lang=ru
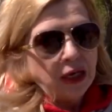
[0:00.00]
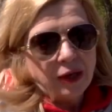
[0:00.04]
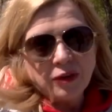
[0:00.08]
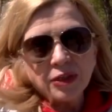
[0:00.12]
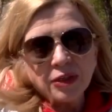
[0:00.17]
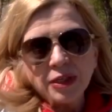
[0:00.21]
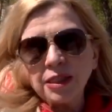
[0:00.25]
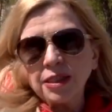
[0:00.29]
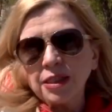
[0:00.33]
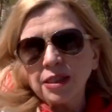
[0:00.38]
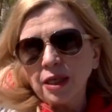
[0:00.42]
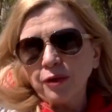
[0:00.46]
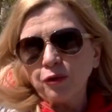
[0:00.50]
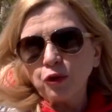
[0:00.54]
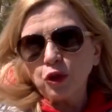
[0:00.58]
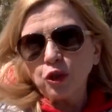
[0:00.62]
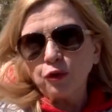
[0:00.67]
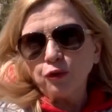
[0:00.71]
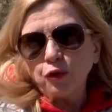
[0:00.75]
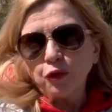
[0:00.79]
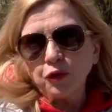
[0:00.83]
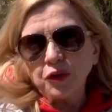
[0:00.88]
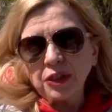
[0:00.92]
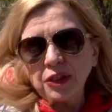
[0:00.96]
Вы знаете, я вот
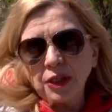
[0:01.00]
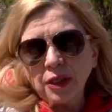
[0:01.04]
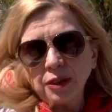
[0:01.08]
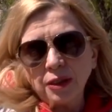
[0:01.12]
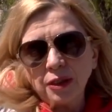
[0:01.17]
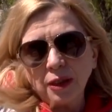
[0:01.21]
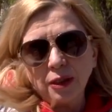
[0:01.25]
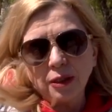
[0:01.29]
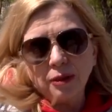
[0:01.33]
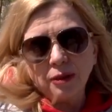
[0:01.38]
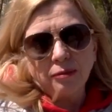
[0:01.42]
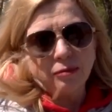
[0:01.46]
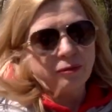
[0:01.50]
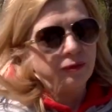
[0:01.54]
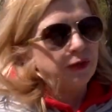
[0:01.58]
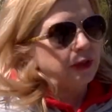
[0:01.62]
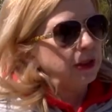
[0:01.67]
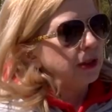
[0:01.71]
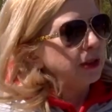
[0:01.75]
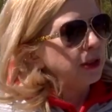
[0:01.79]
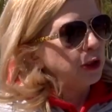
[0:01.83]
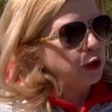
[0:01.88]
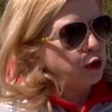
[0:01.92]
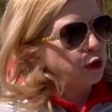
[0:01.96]
живу в центре, в
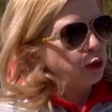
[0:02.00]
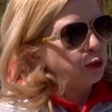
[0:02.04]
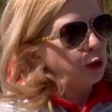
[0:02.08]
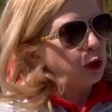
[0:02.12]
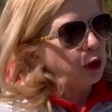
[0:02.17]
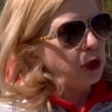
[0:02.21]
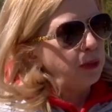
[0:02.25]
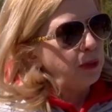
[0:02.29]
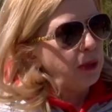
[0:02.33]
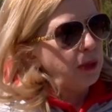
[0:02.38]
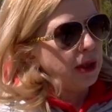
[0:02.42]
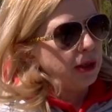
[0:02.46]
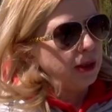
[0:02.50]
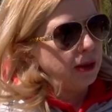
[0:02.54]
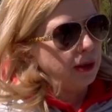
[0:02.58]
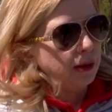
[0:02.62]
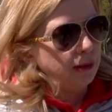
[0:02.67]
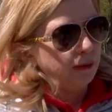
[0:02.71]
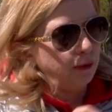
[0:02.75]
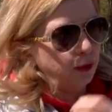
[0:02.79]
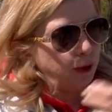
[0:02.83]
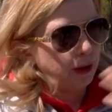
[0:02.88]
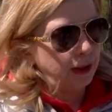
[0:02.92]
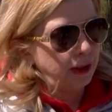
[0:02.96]
центре еще
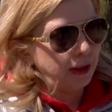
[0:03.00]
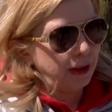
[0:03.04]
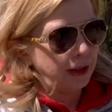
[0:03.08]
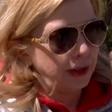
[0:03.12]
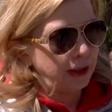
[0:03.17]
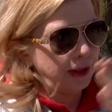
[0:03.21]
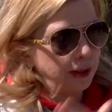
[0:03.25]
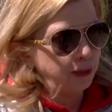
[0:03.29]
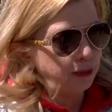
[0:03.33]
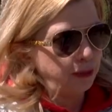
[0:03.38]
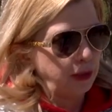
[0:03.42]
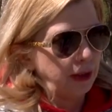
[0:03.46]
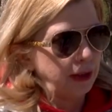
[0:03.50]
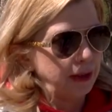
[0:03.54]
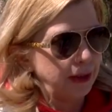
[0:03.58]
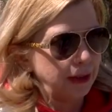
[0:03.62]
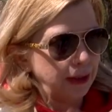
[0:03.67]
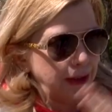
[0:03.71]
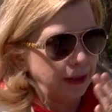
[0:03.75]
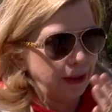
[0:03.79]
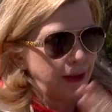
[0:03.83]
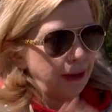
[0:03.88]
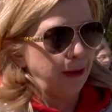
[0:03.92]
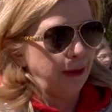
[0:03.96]
более-менее, вот если идти по
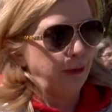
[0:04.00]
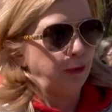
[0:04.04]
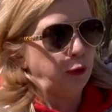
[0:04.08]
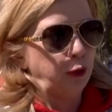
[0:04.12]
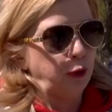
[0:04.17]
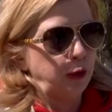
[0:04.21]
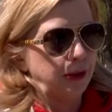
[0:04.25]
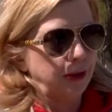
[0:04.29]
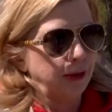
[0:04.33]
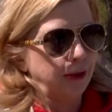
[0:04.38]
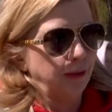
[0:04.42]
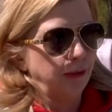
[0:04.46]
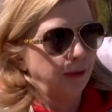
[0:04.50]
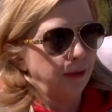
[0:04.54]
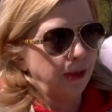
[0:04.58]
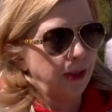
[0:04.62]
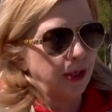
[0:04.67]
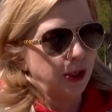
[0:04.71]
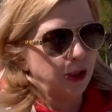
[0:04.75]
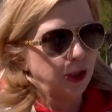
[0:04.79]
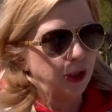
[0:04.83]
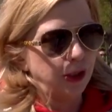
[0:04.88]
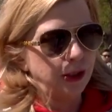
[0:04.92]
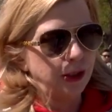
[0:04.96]
центральным улицам,
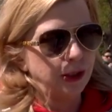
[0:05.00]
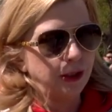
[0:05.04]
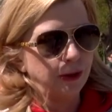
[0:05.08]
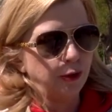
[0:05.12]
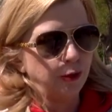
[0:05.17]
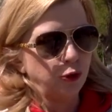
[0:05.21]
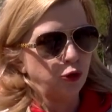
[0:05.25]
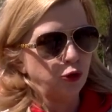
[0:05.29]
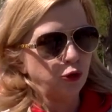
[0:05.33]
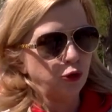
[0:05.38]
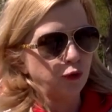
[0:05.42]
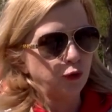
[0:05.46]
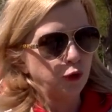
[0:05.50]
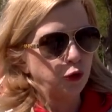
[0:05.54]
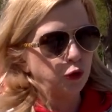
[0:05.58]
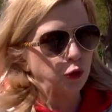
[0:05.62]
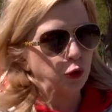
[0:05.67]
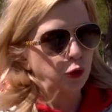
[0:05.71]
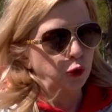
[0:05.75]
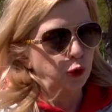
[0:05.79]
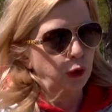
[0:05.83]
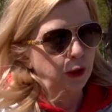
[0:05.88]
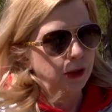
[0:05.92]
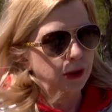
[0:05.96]
даже если чуть-чуть в
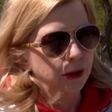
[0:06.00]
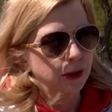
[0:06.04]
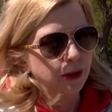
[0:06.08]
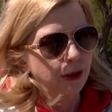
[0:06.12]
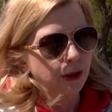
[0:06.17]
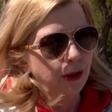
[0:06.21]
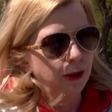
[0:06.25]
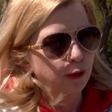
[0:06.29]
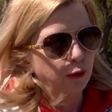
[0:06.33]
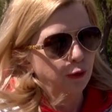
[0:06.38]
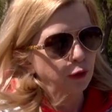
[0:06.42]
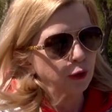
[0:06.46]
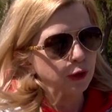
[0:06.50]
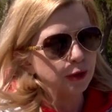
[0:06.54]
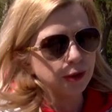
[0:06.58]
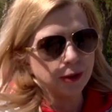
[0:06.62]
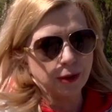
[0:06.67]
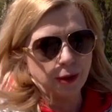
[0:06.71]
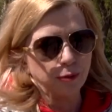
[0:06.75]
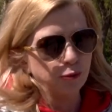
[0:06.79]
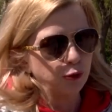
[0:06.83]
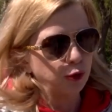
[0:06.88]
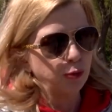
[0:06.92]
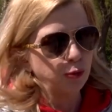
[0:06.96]
сторону от центральных улиц,
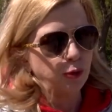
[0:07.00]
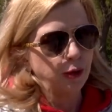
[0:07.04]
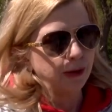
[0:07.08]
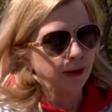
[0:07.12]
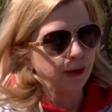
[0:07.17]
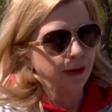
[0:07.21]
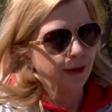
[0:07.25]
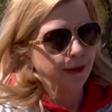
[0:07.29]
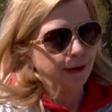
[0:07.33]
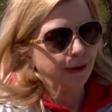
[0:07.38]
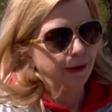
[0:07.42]
там уже бардак.